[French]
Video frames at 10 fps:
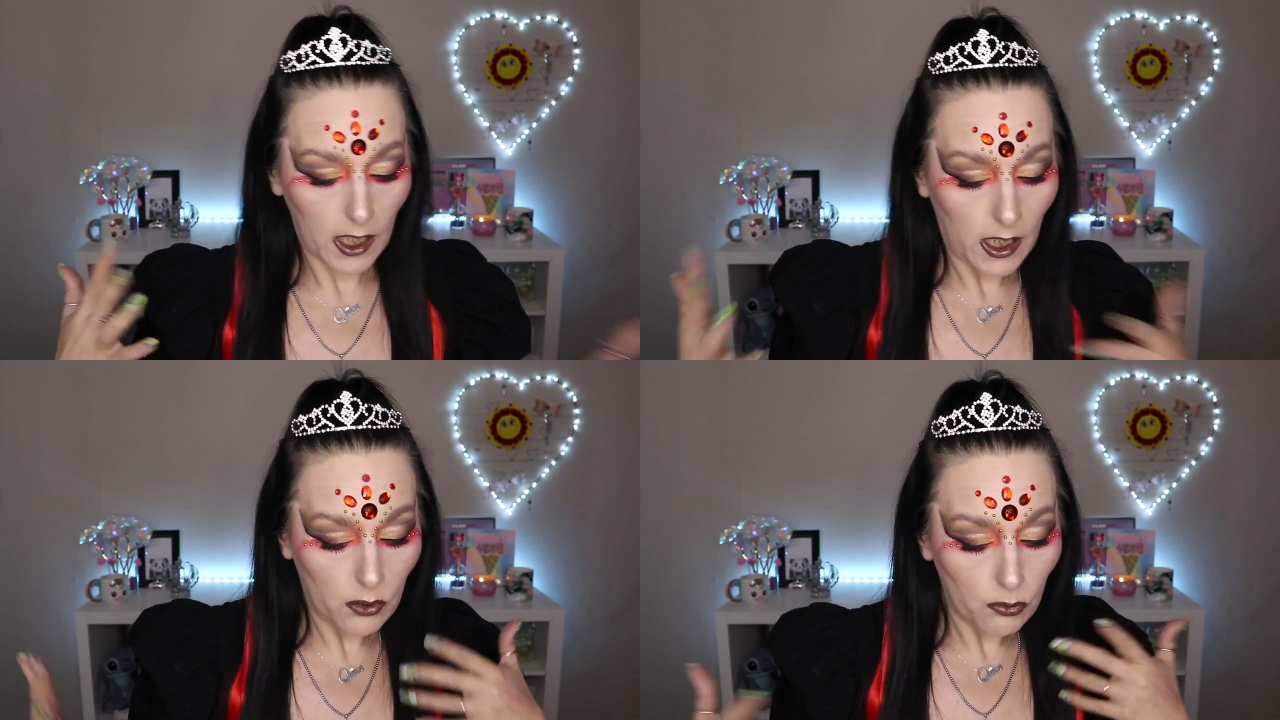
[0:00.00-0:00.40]

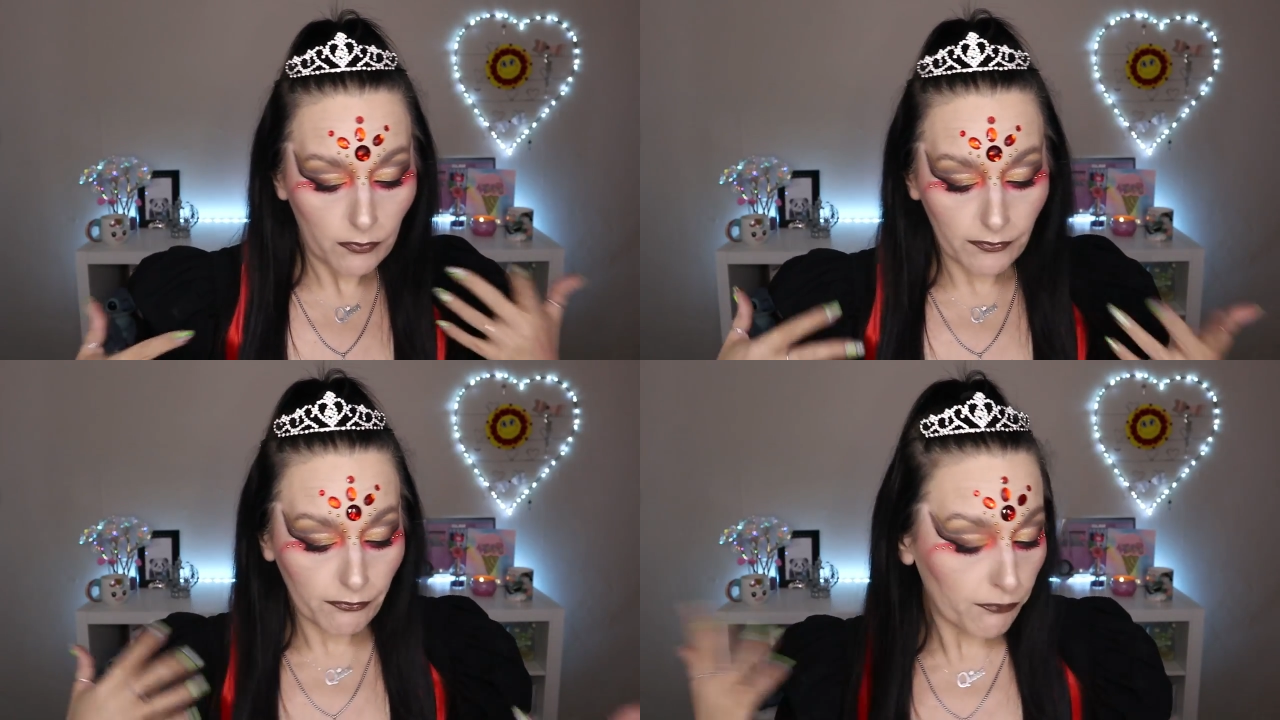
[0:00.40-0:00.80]
Reine
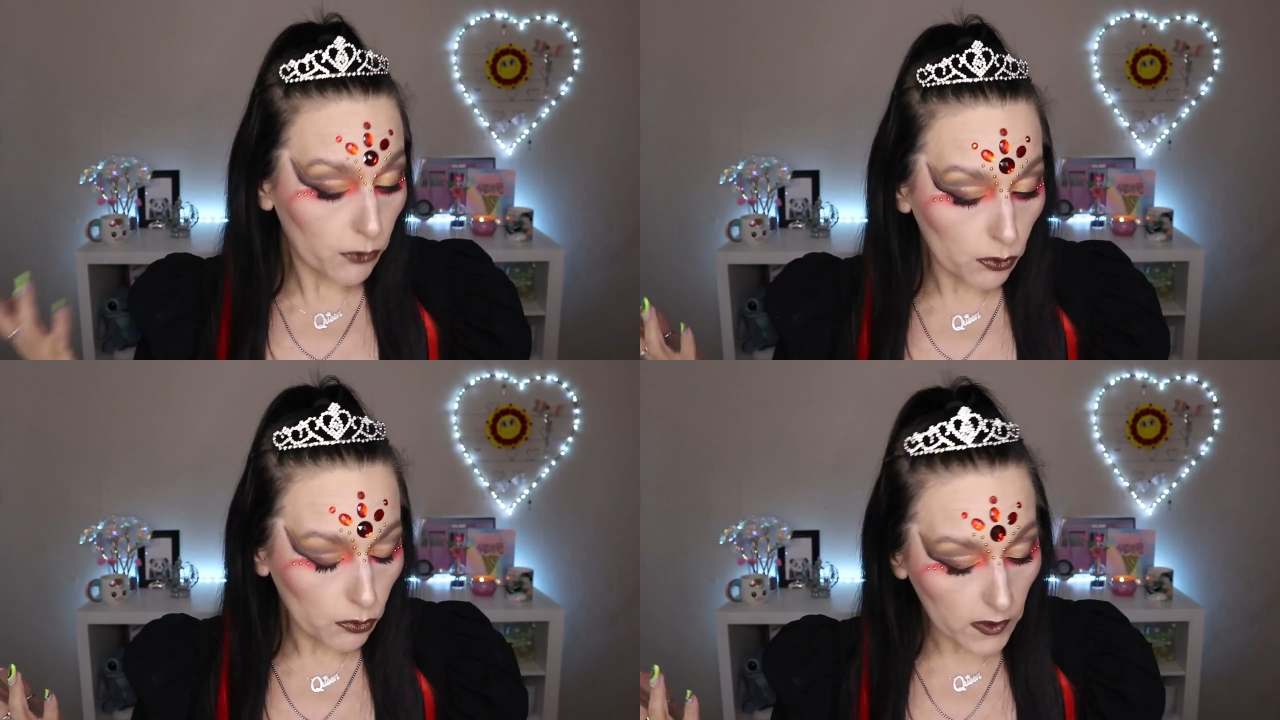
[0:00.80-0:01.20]
du
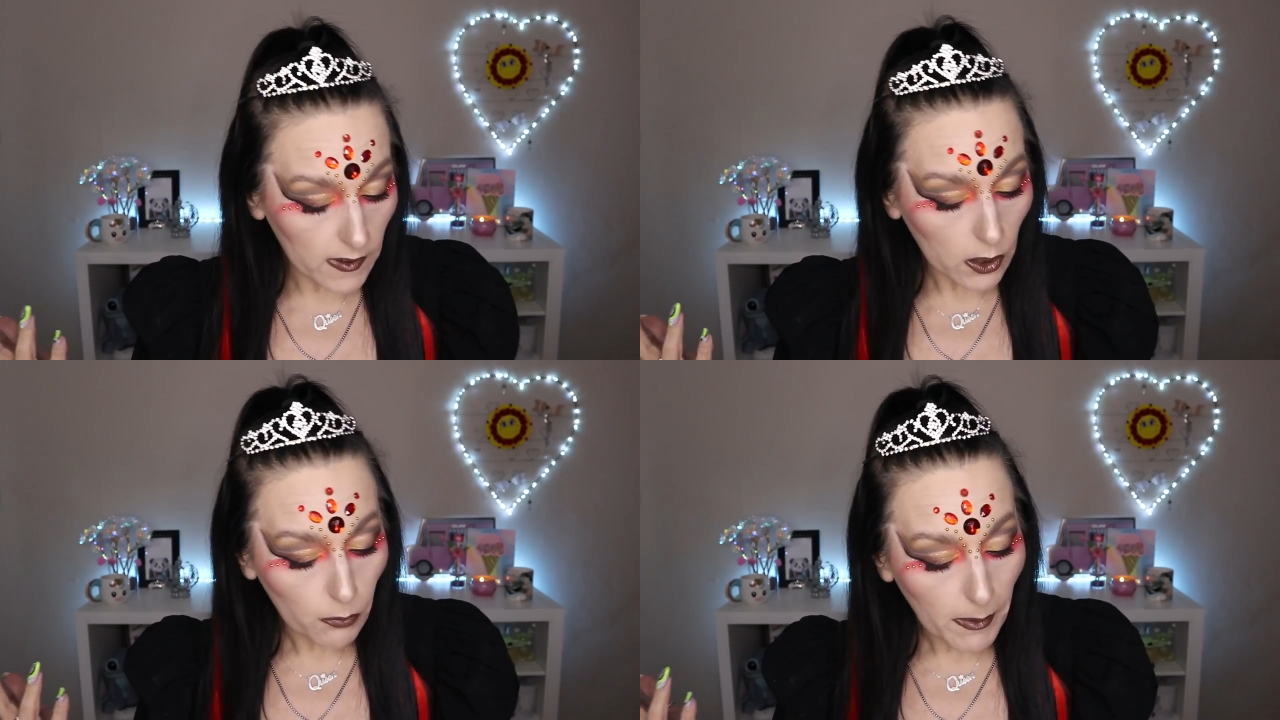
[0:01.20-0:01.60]
Feu.
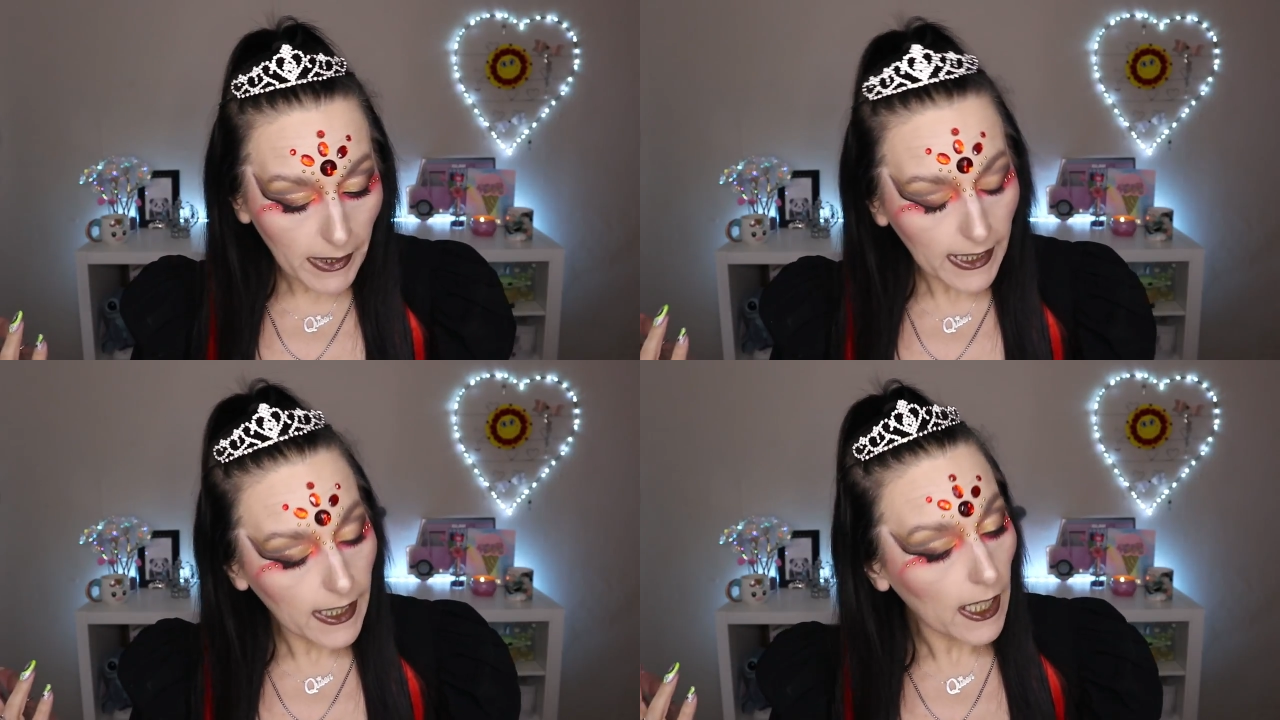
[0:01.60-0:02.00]
C'est ça qui m'a
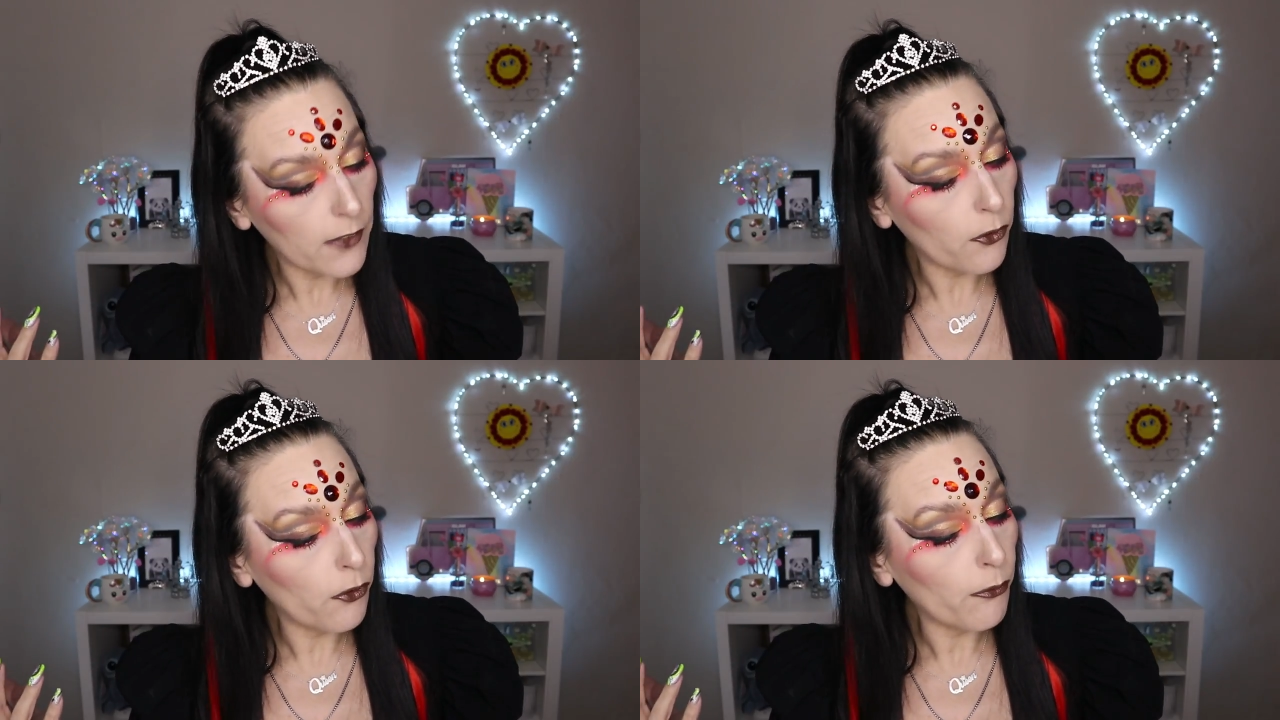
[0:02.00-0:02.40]
marqué
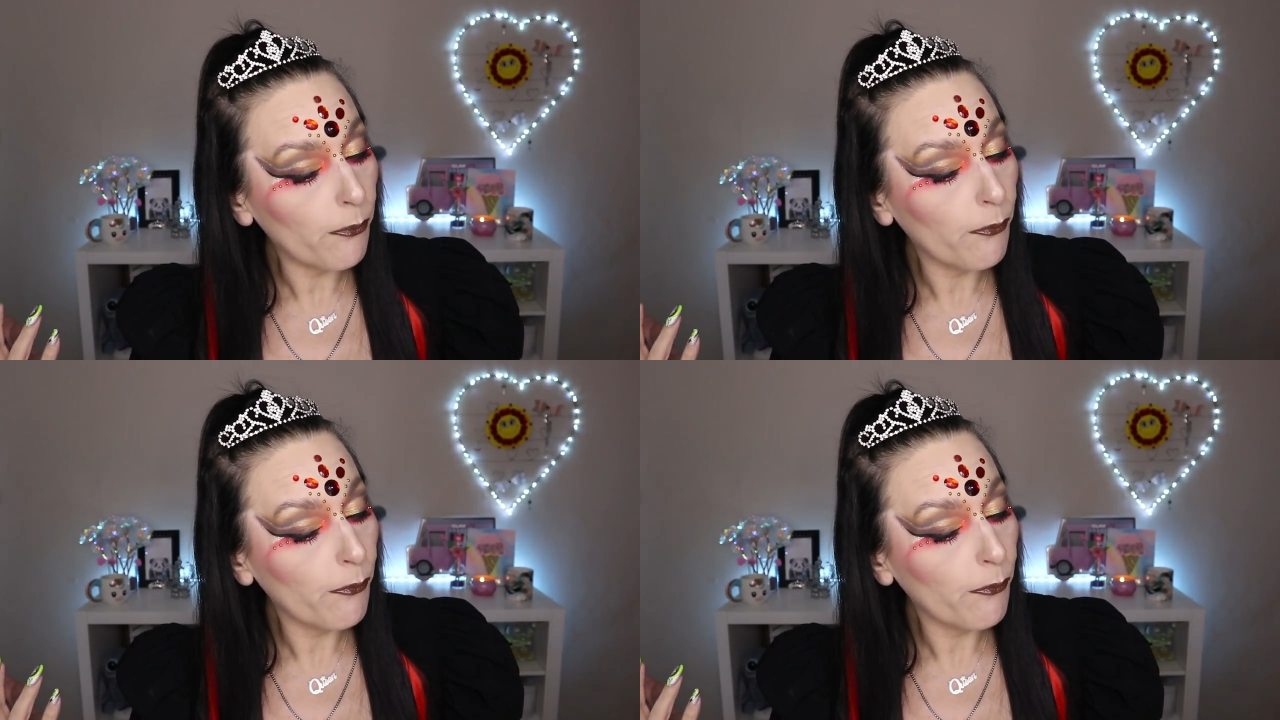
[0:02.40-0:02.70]
Attends.